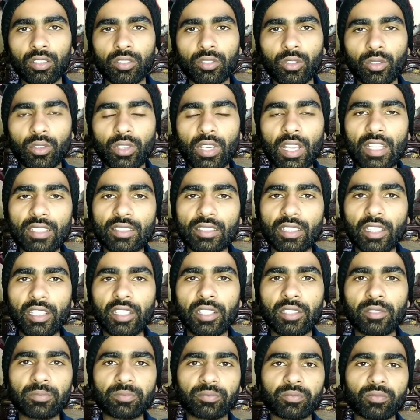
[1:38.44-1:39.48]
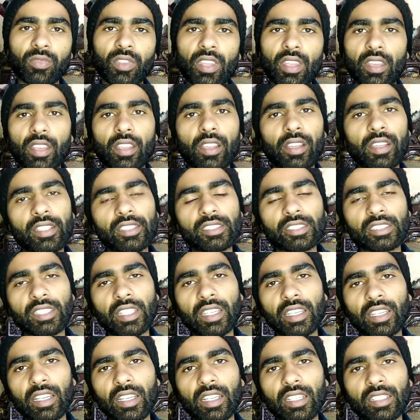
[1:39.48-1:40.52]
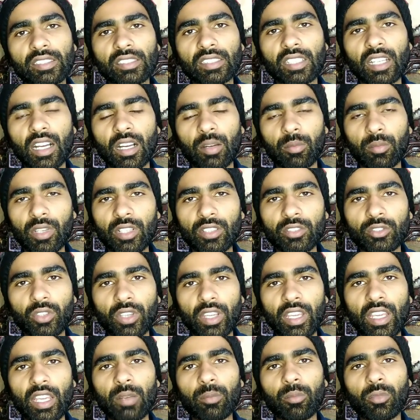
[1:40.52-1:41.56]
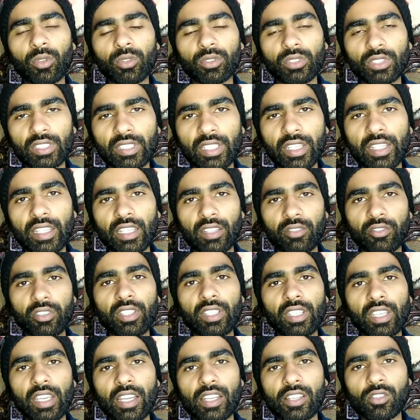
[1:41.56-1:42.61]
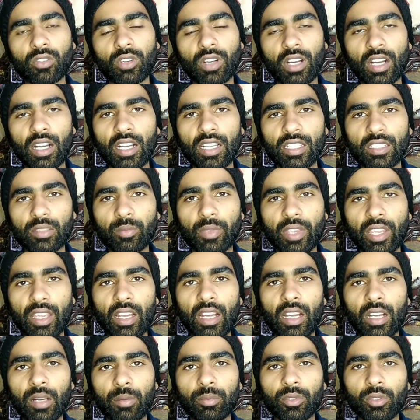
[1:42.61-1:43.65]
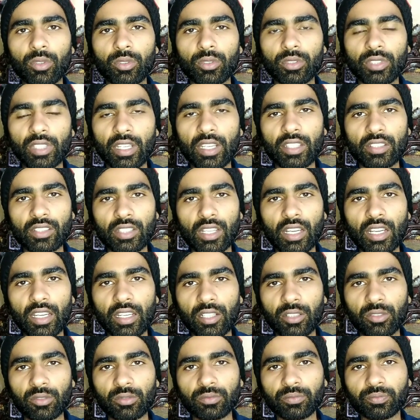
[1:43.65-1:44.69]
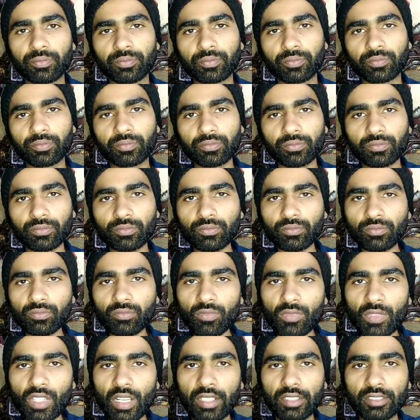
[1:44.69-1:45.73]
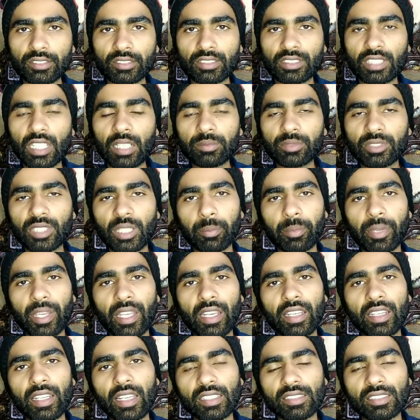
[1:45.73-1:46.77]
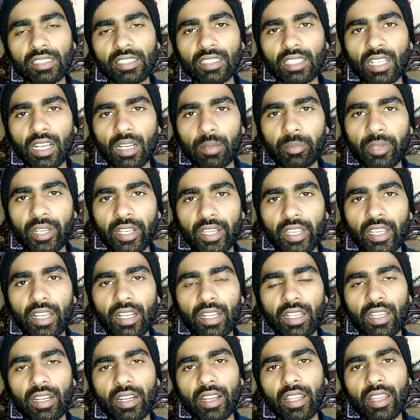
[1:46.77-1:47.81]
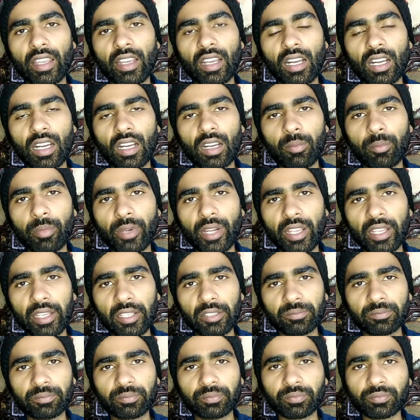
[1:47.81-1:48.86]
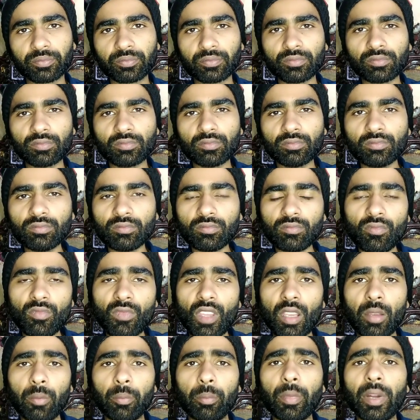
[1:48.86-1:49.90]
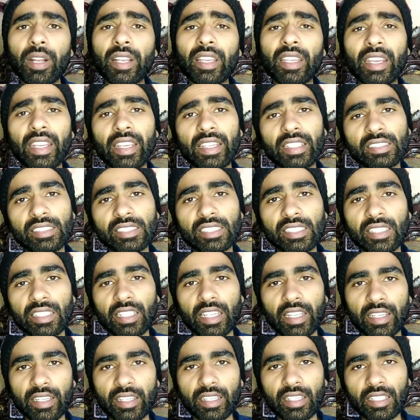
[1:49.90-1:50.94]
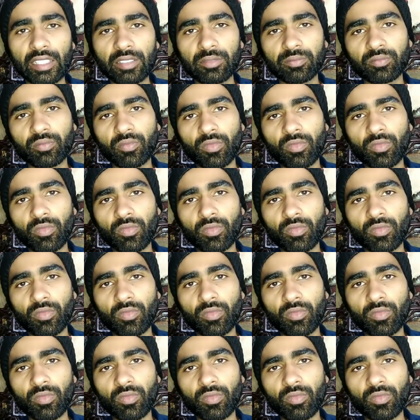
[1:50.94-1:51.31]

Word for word: तो नाजरीन इसके इसका अमल जो है बहुत ही ये कवि है जो आज मैं आपको देने जा रहा हूँ सबसे पहले नाजरीन आपने क्या करना है आपने बकरे की सिरी लेनी है